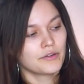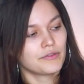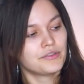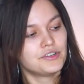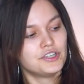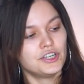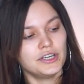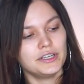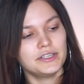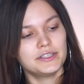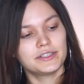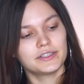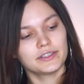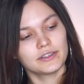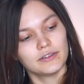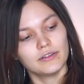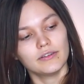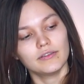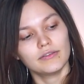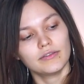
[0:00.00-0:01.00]
в честь
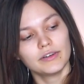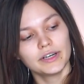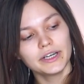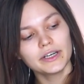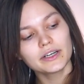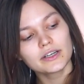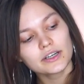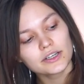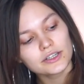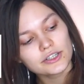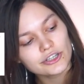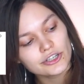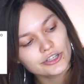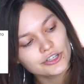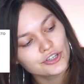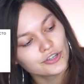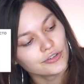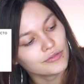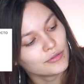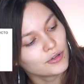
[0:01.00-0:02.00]
выигрыша
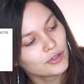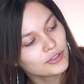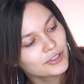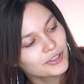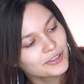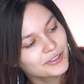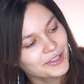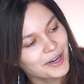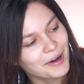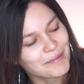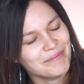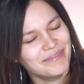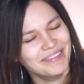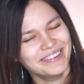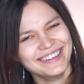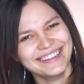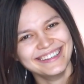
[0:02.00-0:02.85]
чего-то там.